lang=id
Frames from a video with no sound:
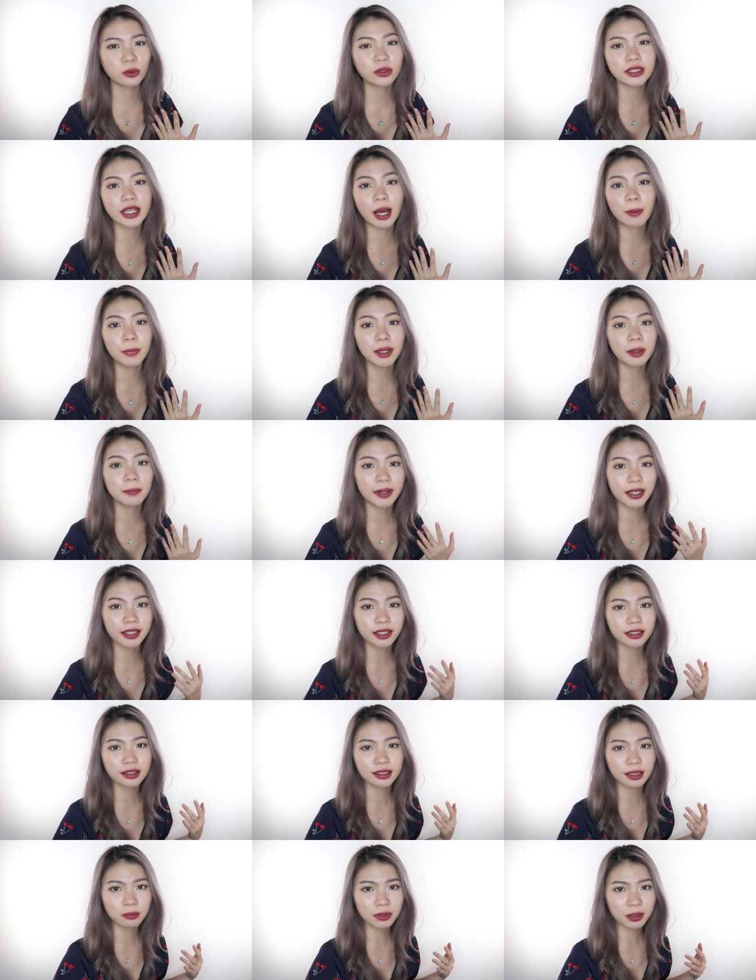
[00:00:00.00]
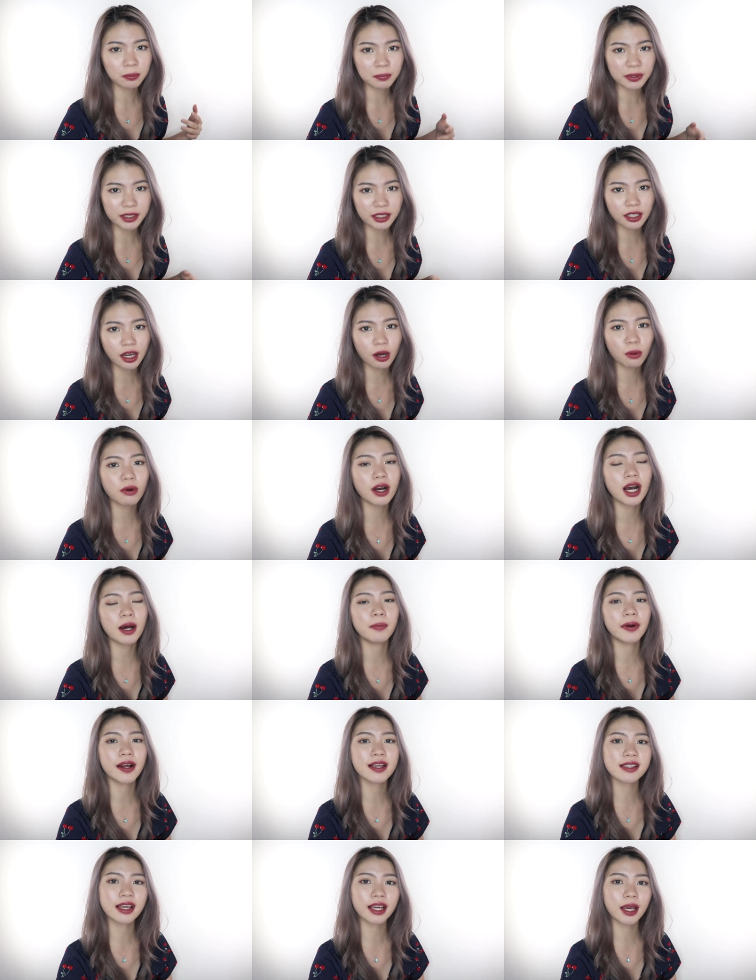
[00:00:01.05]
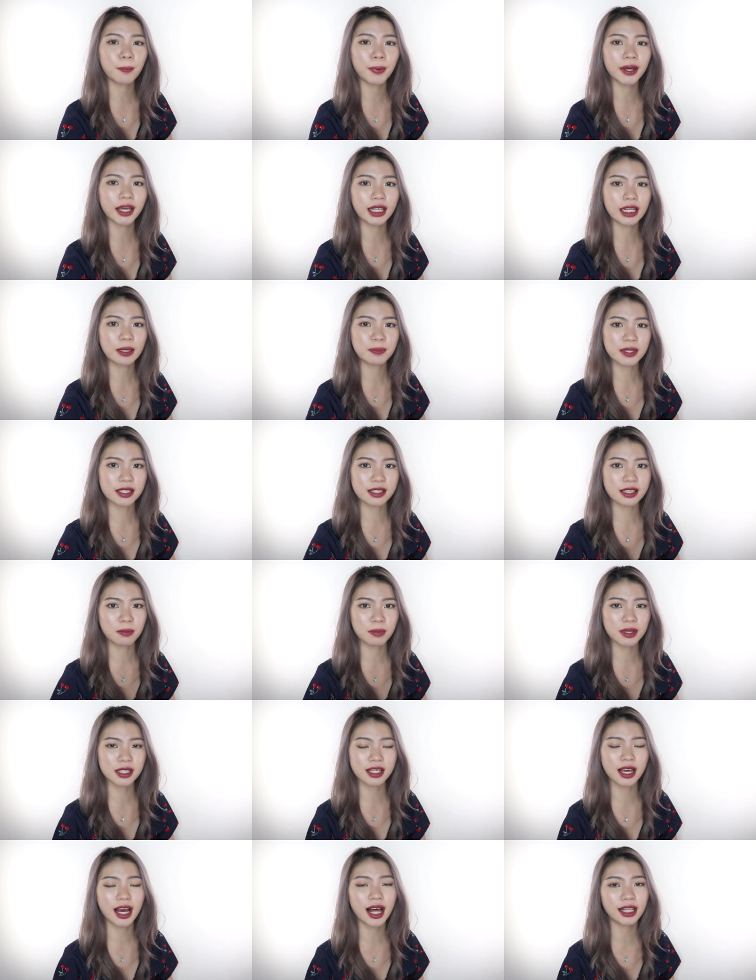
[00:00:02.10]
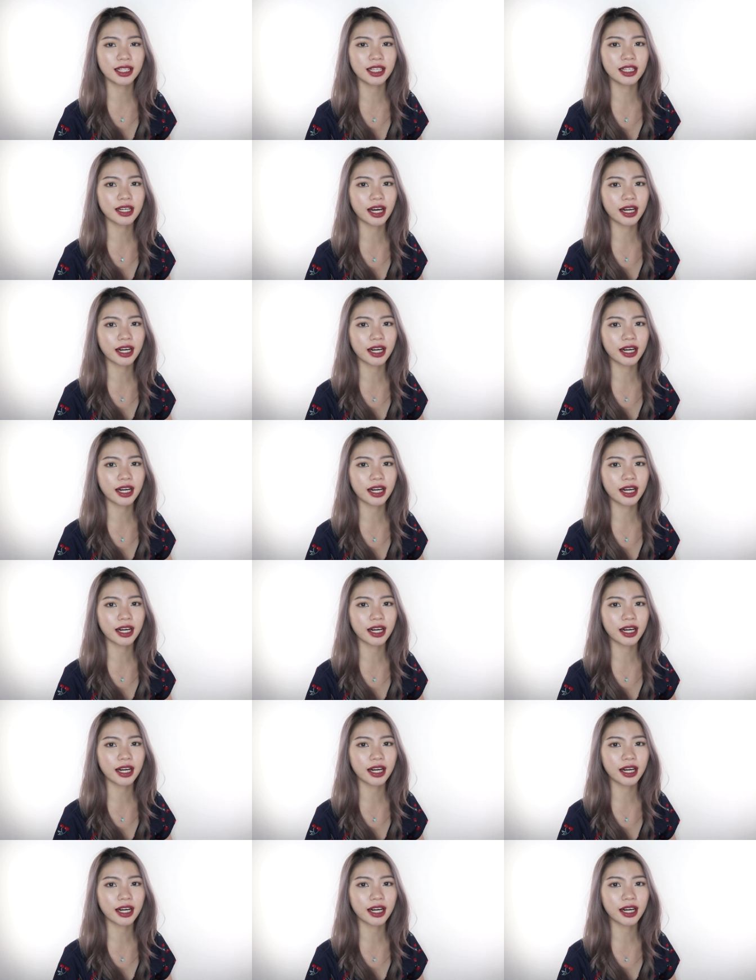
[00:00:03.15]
tuh nyaman banget di bibir Aku gak berasa kayak pakai lipstick sama sekali